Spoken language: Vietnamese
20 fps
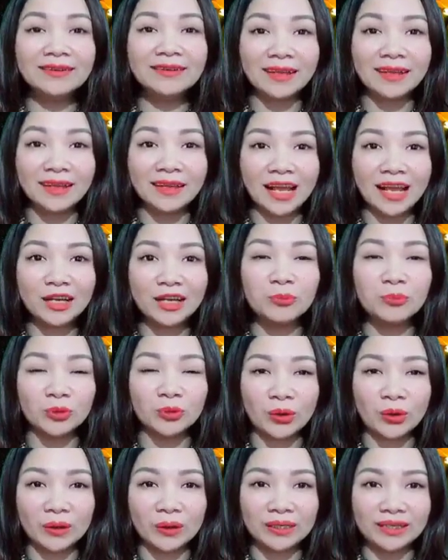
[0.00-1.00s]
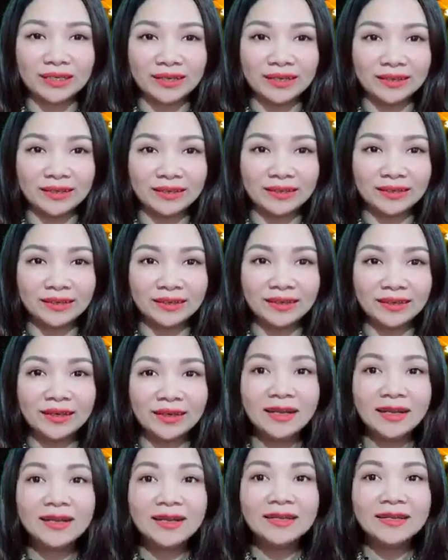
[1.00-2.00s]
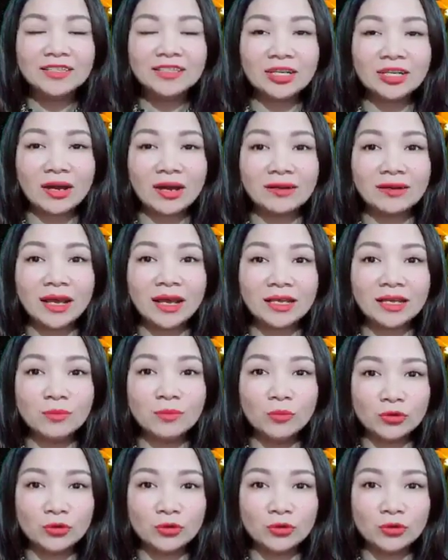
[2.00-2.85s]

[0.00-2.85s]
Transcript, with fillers: tính cách một con người. Chỉ cần để ý